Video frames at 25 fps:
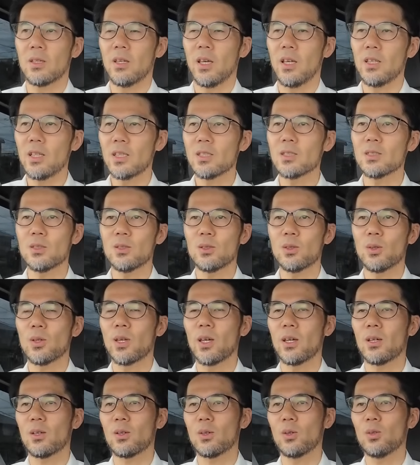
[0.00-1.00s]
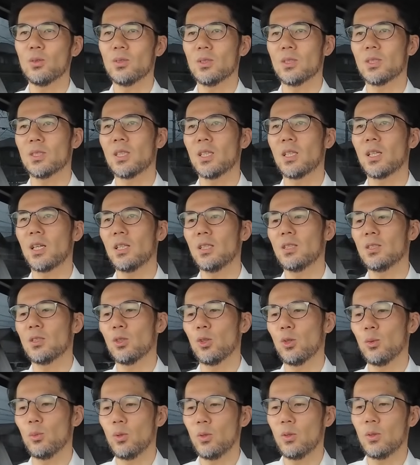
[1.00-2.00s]
下手すると結婚式会
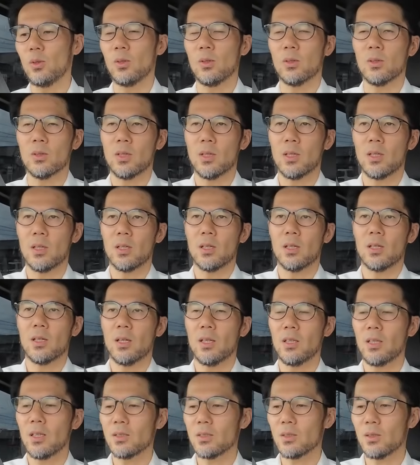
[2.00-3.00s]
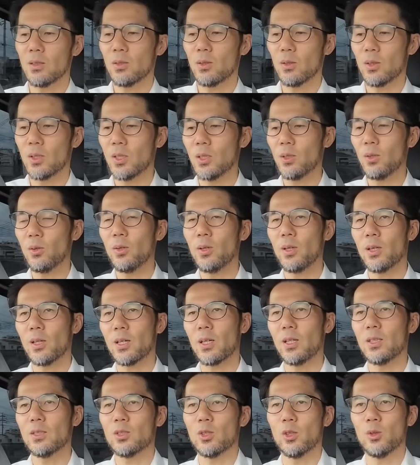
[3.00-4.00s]
場も下手すると披露宴
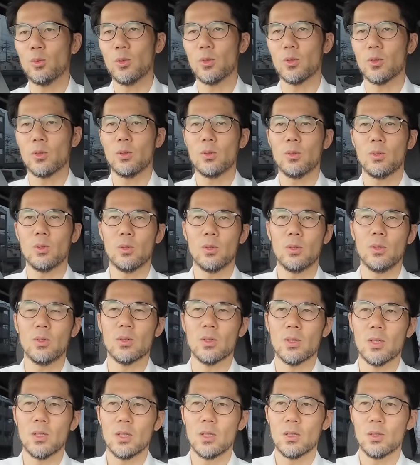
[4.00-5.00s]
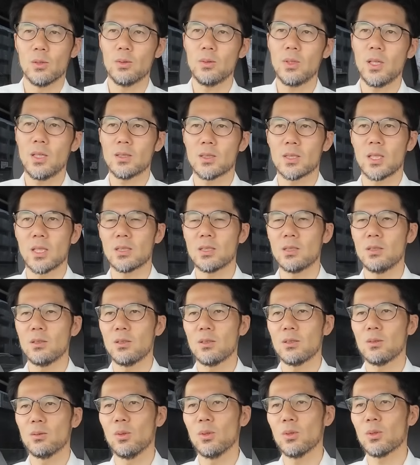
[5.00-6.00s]
会場も両方普段写真
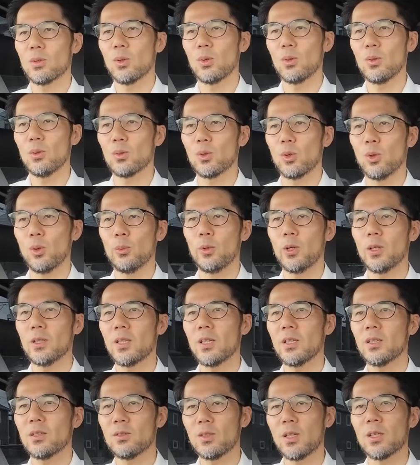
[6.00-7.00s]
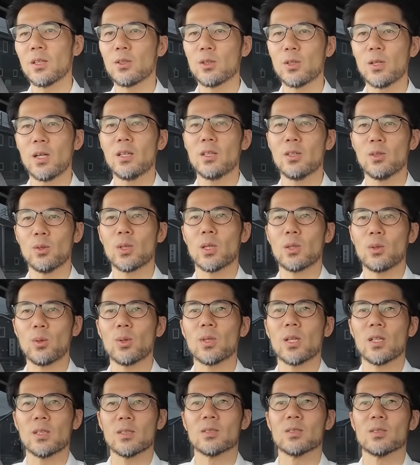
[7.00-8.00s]
を撮ろうと思わないぐらい暗いようなと
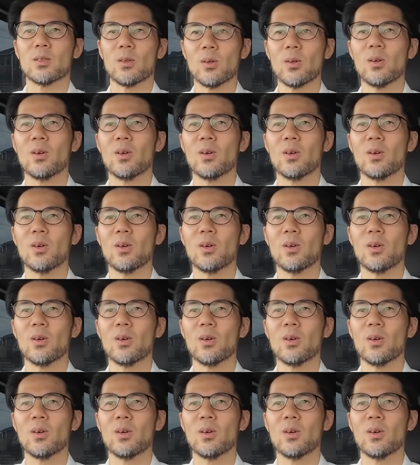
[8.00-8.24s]
こなんですよ